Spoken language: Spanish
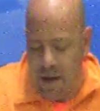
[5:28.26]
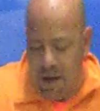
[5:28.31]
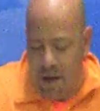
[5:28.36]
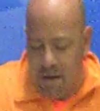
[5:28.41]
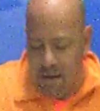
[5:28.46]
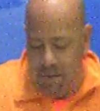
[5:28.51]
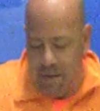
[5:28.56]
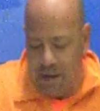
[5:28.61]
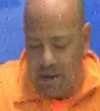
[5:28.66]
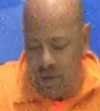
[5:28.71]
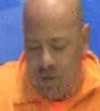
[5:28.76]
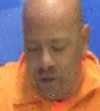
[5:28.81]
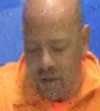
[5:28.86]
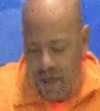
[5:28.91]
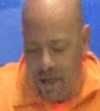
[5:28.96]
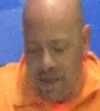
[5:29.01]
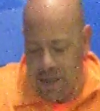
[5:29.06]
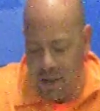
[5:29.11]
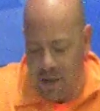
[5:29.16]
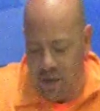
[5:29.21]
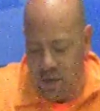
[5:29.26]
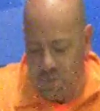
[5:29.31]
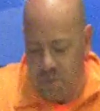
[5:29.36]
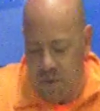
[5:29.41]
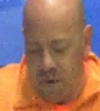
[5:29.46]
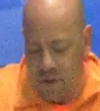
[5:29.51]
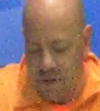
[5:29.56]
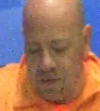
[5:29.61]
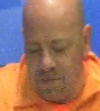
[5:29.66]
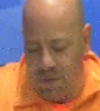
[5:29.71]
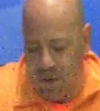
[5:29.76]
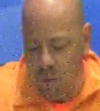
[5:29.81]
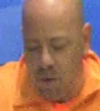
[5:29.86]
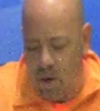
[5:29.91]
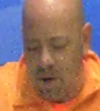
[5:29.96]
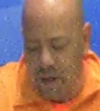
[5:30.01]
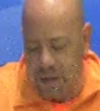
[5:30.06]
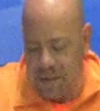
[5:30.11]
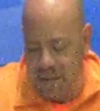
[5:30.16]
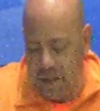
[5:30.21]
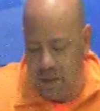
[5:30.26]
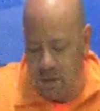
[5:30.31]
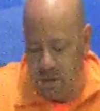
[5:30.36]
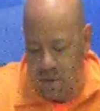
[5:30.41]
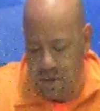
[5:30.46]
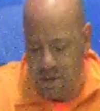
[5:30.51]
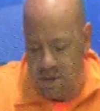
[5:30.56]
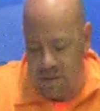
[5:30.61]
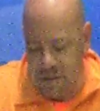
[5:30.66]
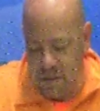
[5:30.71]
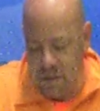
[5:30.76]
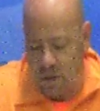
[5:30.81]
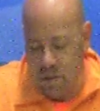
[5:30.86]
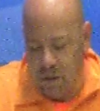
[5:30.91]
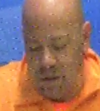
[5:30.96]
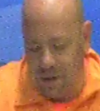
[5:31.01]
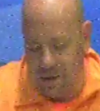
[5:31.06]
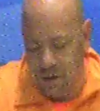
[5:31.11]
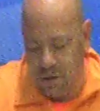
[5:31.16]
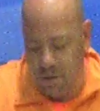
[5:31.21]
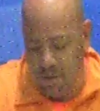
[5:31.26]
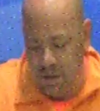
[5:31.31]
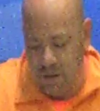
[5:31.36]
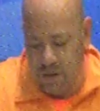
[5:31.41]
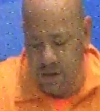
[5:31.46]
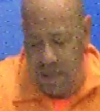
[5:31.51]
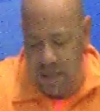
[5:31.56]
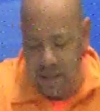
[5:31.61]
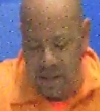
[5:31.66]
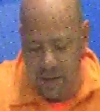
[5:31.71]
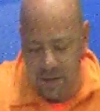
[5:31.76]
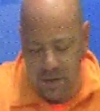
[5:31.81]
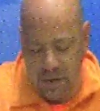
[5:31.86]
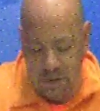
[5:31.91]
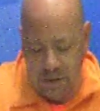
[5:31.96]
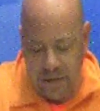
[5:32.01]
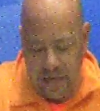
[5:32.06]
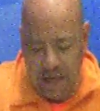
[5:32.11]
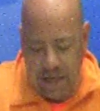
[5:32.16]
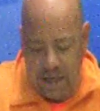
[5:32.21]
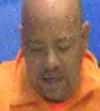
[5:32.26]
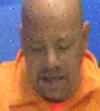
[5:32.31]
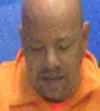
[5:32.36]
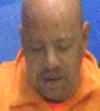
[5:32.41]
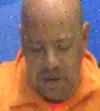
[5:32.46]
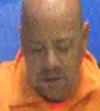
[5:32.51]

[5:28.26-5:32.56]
Victoria de los Bucks de Milwaukee 111 a 104 sobre los Lakers de Los Ángeles.